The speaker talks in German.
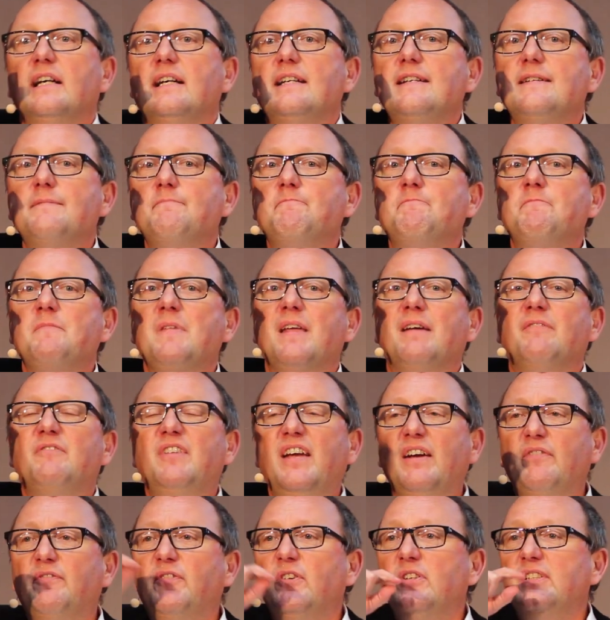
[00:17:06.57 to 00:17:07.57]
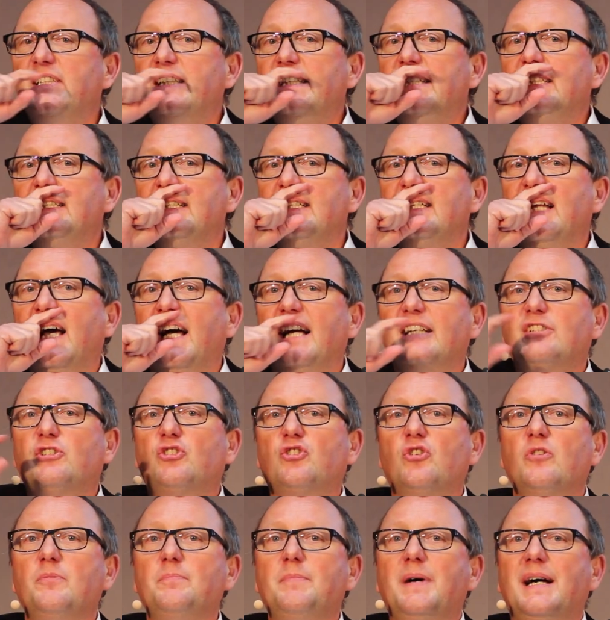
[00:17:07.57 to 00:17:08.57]
Ähm, wer von Ihnen hat
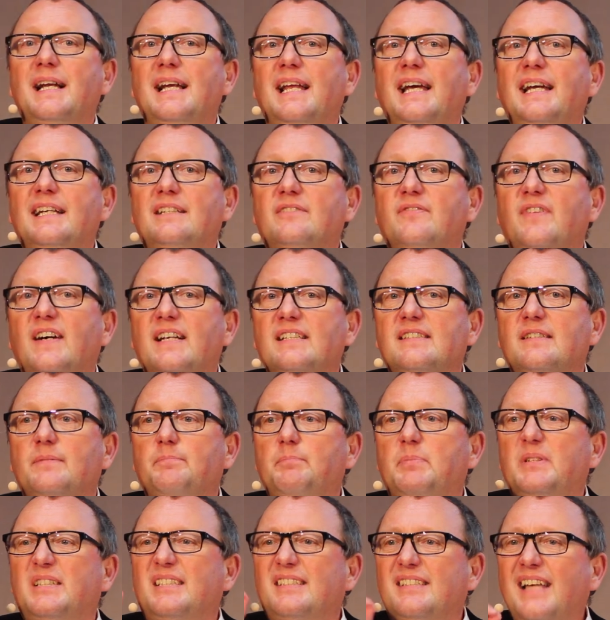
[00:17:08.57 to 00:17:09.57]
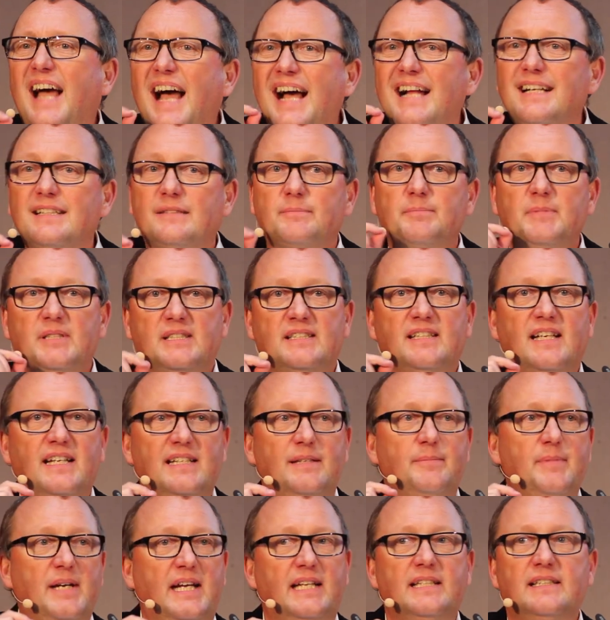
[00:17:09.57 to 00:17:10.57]
schon mal etwas bezahlt mit
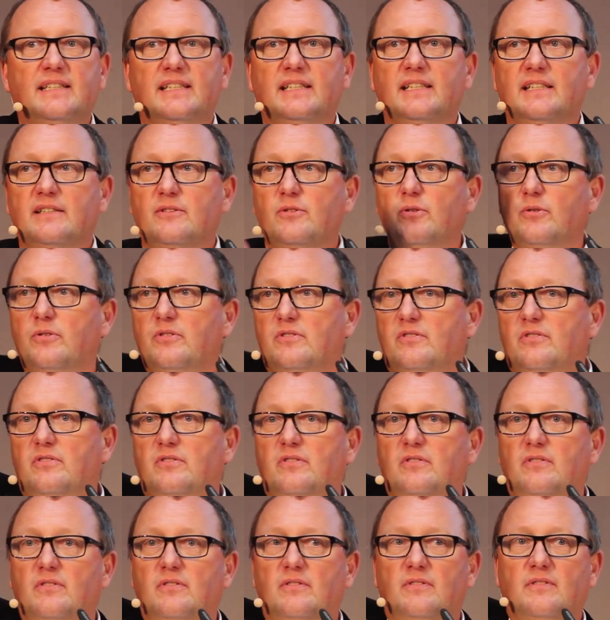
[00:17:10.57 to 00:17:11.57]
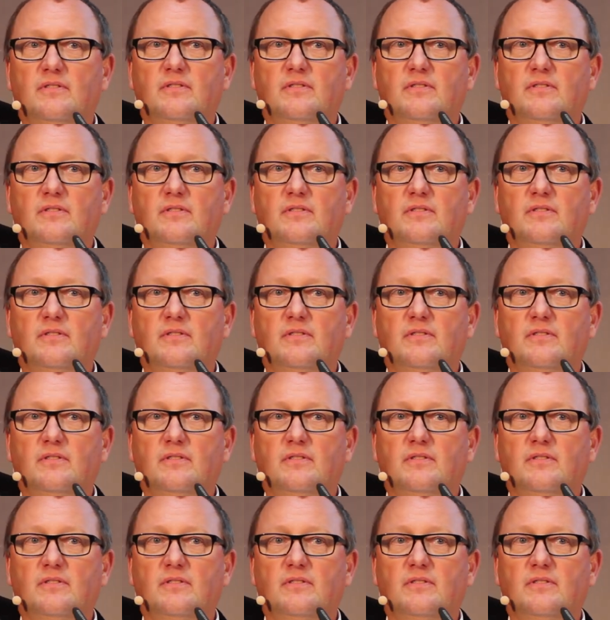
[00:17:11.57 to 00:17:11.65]
seinem Handy? Kurz.